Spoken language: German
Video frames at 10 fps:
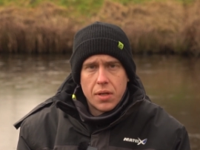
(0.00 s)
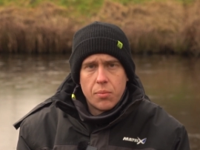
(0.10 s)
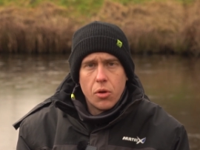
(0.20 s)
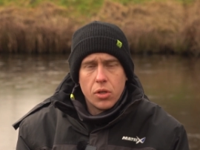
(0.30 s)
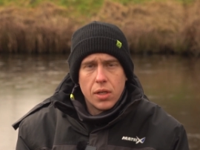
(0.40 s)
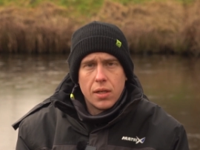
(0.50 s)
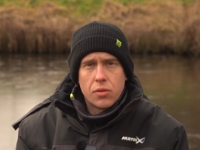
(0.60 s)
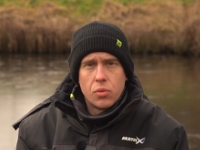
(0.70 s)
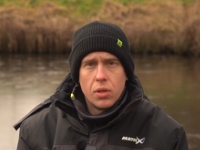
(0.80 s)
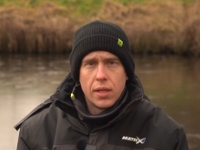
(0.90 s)
Dann möchte ich
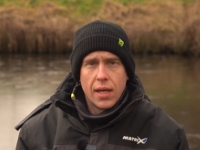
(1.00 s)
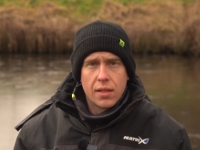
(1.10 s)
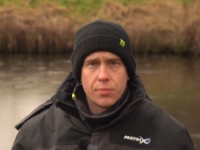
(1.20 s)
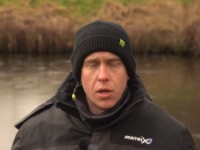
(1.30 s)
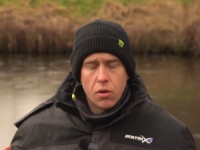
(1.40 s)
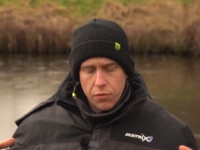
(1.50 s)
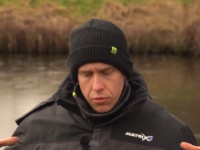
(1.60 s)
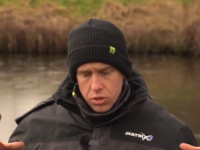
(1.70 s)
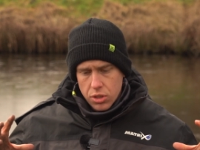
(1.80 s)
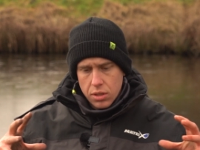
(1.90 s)
natürlich erstmal auch
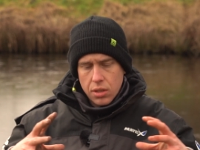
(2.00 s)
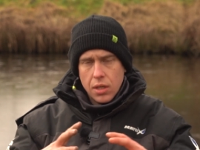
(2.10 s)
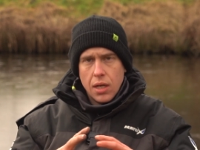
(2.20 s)
Fische